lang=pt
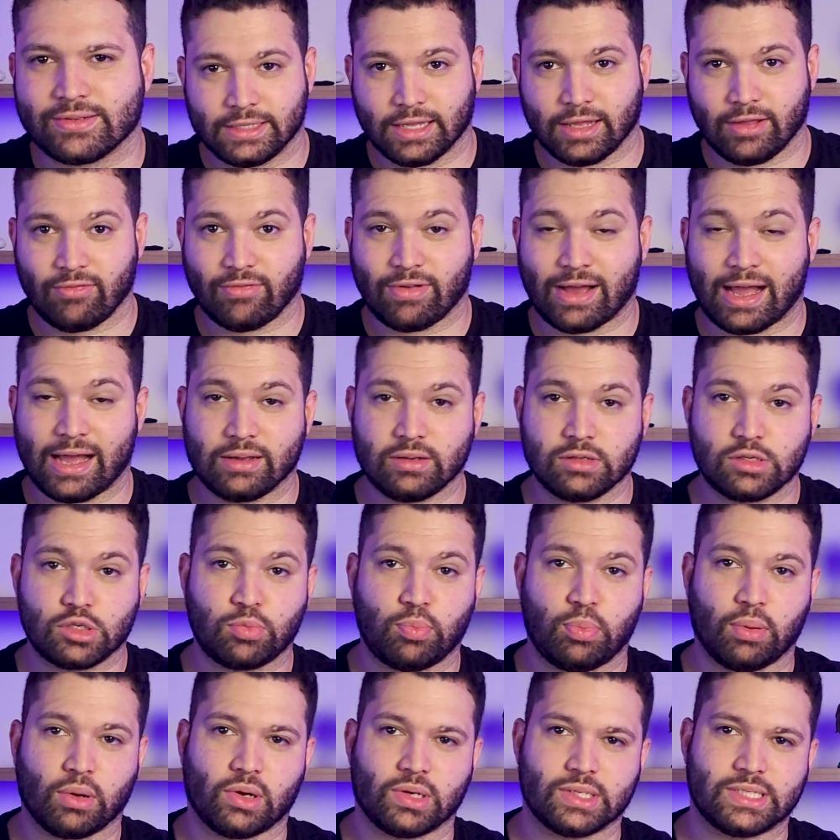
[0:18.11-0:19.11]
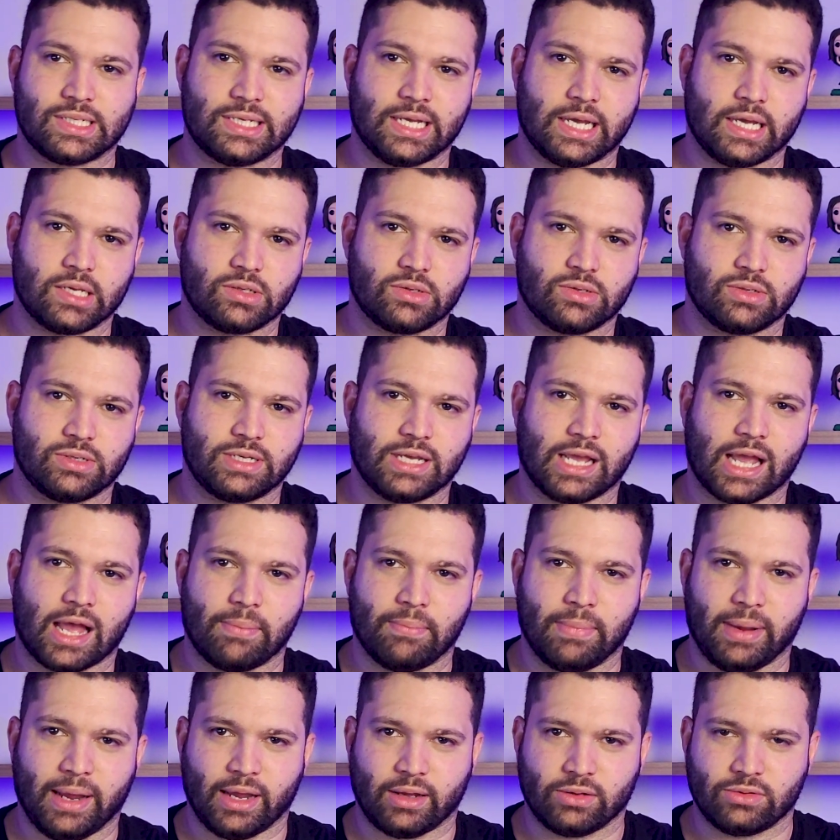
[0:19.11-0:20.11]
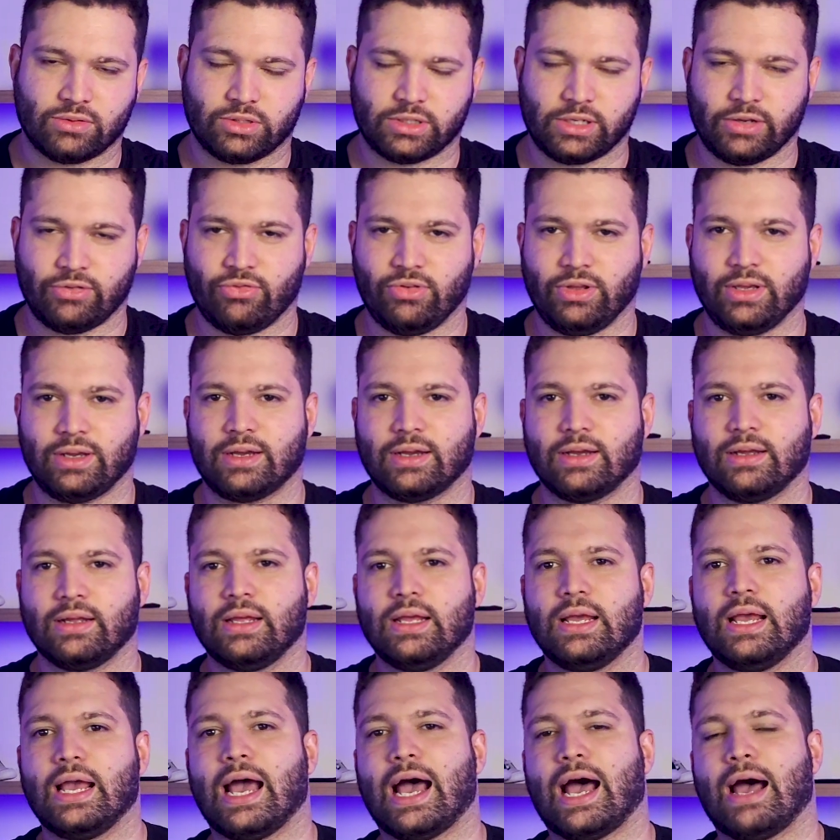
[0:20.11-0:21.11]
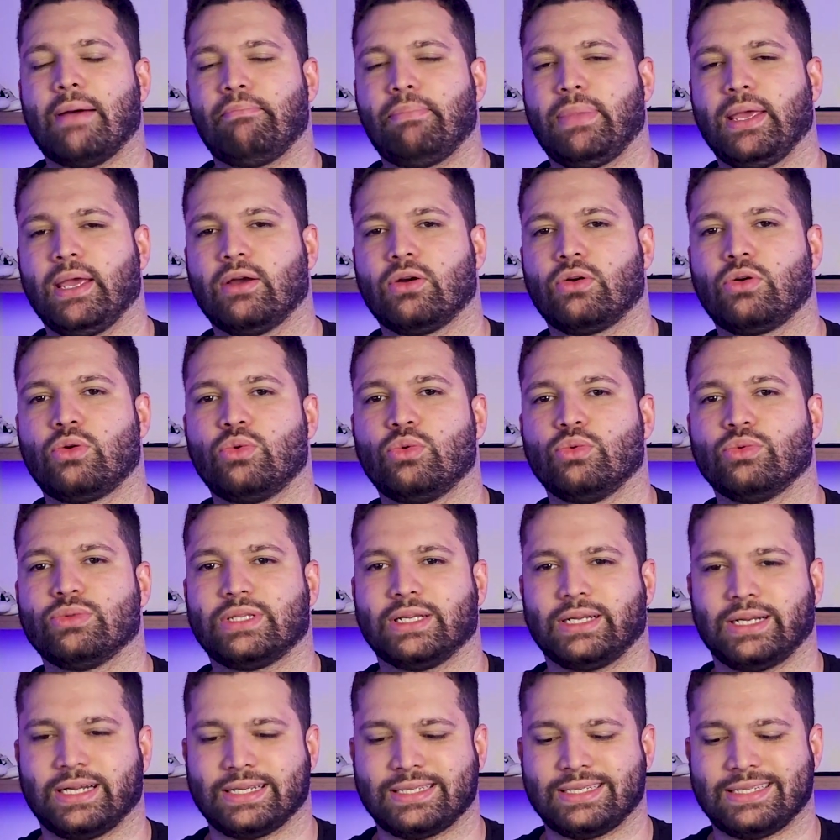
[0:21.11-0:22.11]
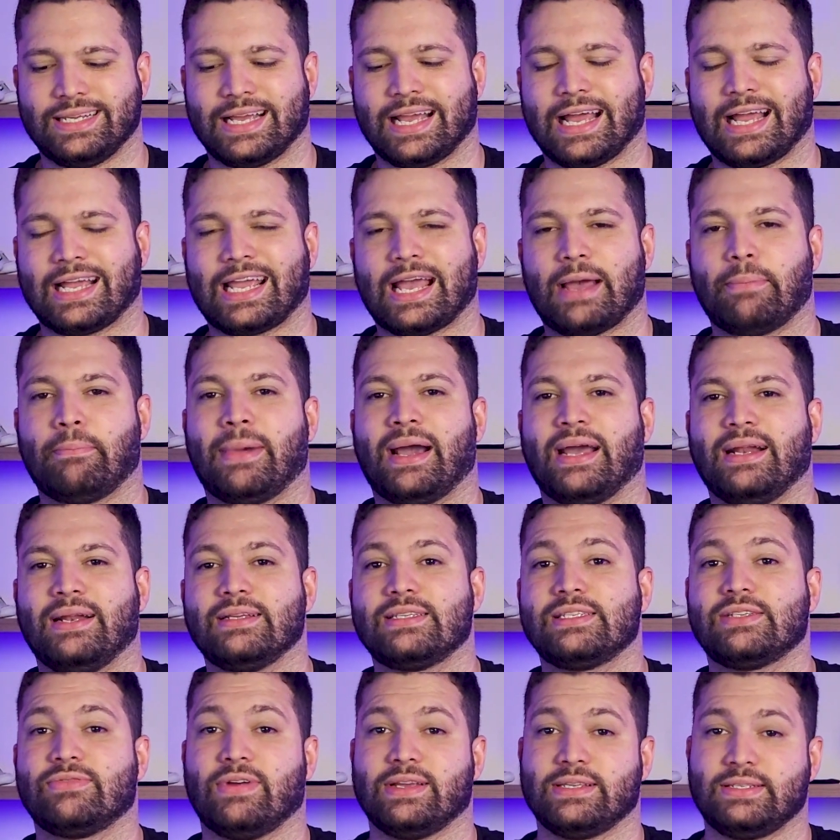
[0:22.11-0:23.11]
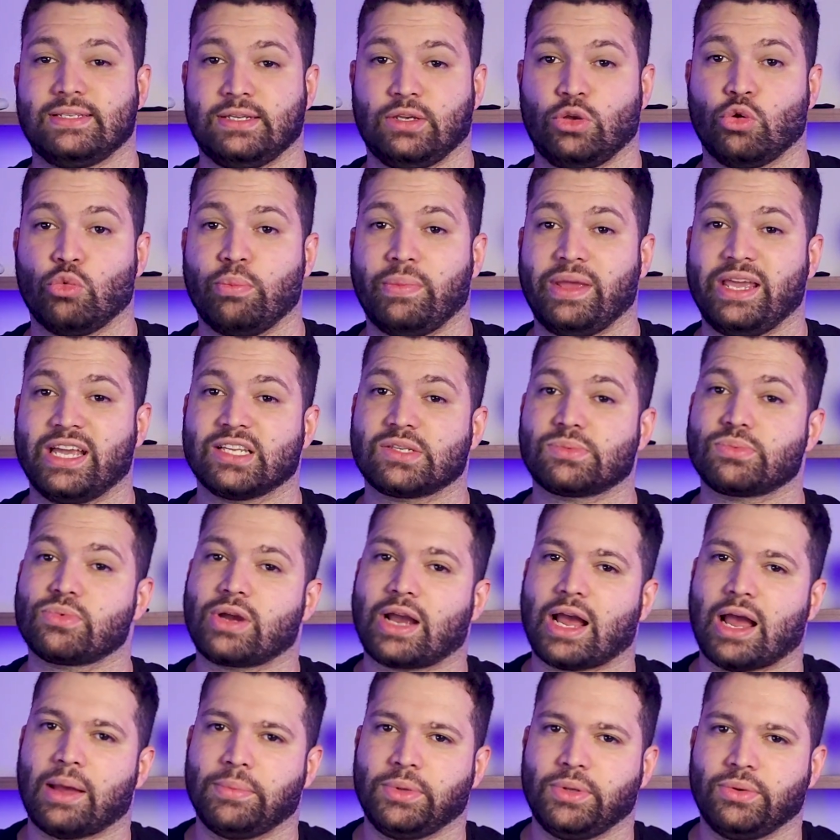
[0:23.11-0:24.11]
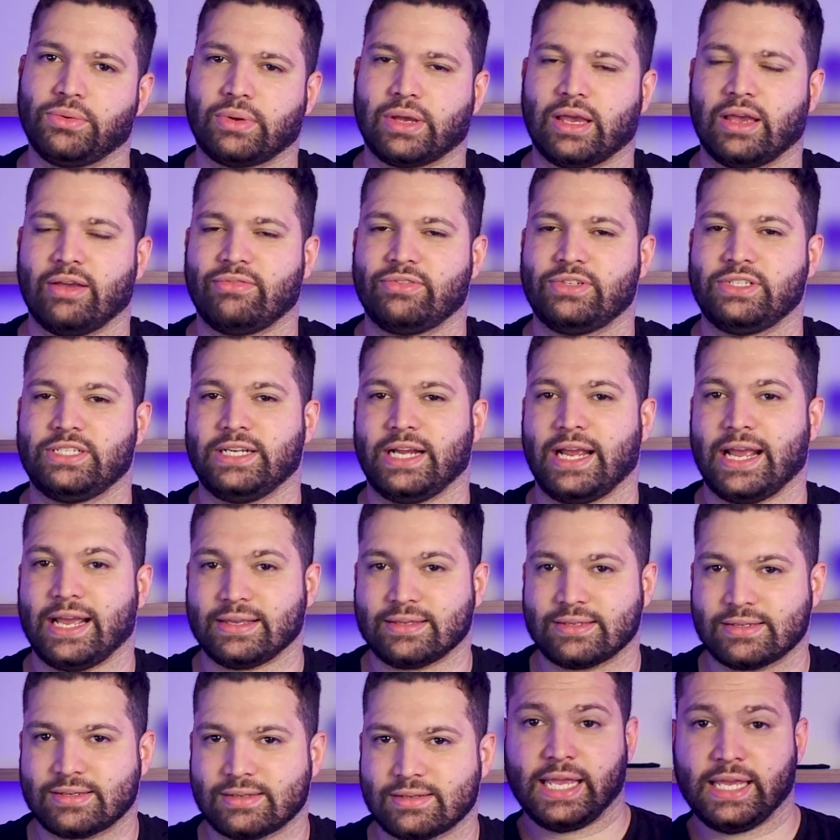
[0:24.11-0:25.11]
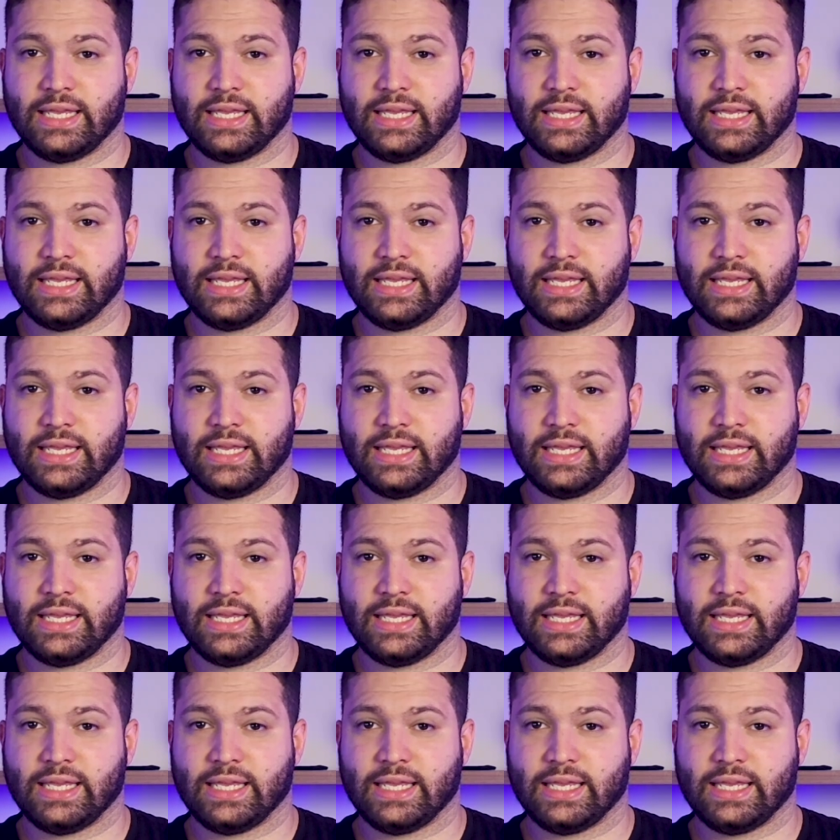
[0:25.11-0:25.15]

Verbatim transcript: Tem vários processos em aberto e fica a pergunta, né? Será que a Binance vai seguir o mesmo caminho que a FTX?